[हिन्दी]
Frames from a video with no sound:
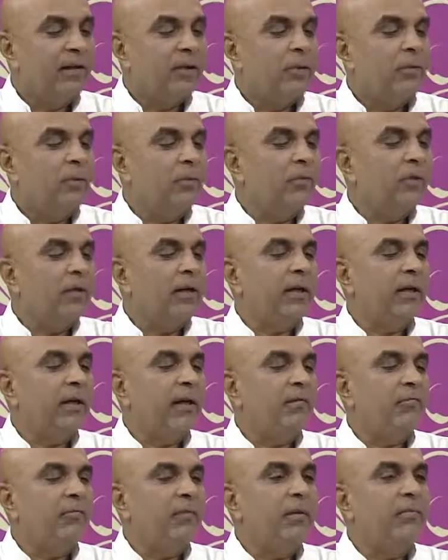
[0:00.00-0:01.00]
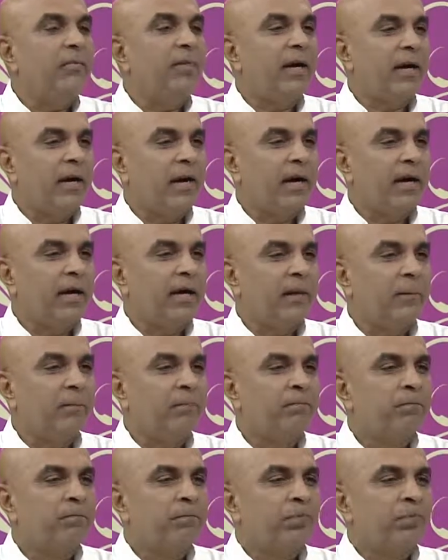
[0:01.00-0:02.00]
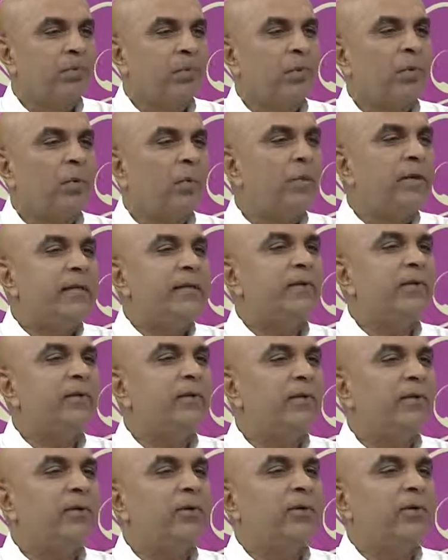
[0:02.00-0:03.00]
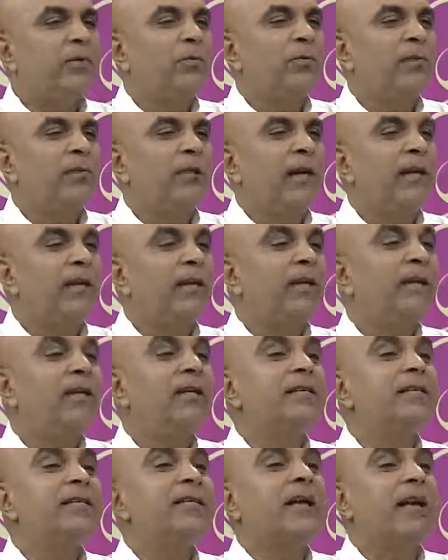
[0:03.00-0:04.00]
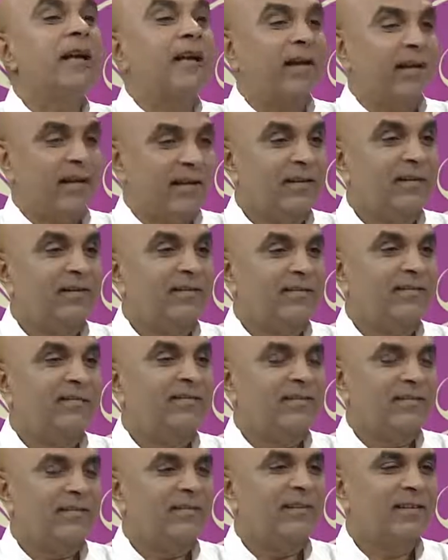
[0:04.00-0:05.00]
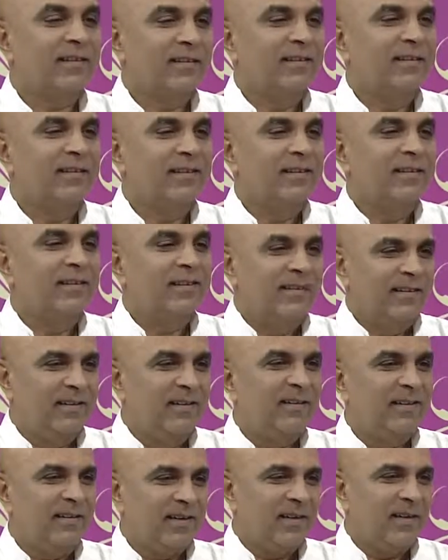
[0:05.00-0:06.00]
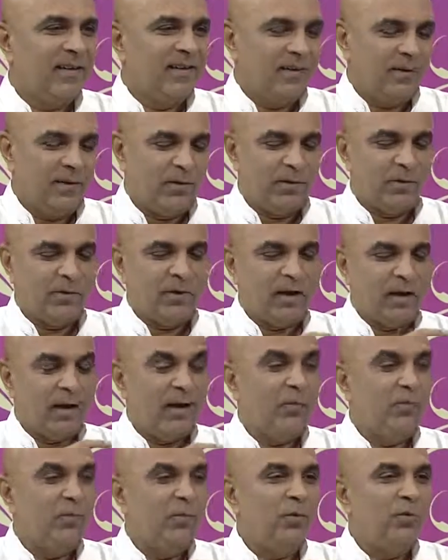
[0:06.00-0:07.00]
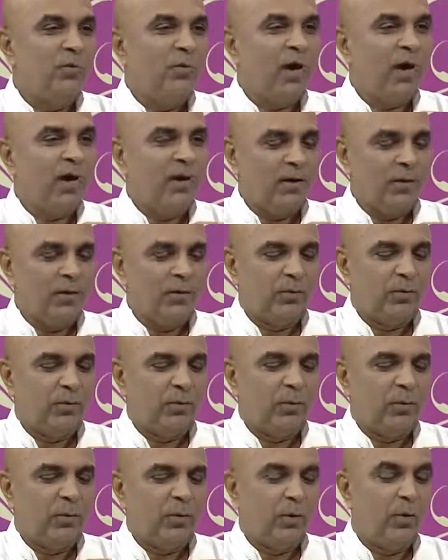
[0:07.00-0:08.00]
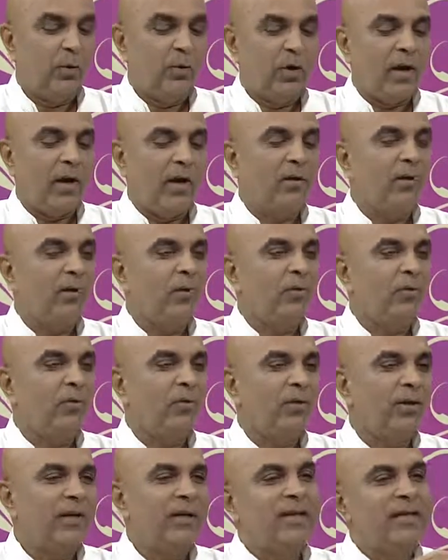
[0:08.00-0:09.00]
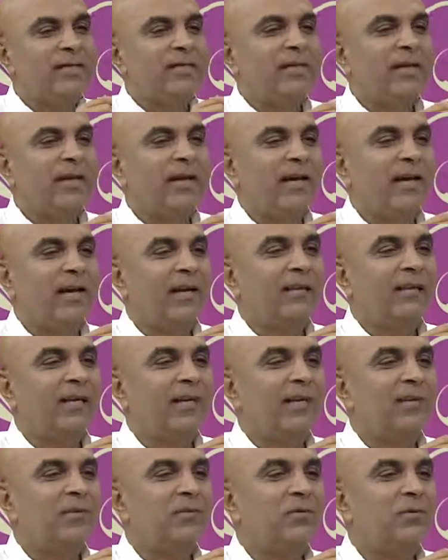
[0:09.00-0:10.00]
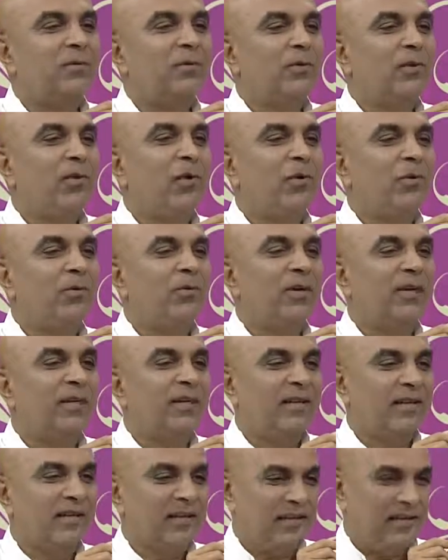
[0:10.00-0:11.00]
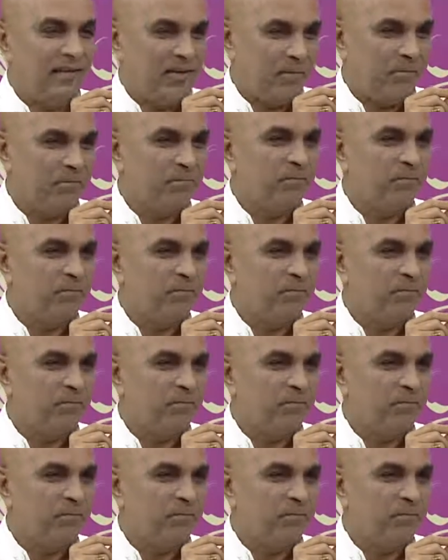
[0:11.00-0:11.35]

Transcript: अगर टू मिलीग्राम भी बढ़ा तो इंसुलिन को उतना ही रिलीज करेगा ग्रेट हाँ, और कम हुआ तो ग्लूकागॉन को रिलीज करेगा ताकि उसको नॉर्मल कर दे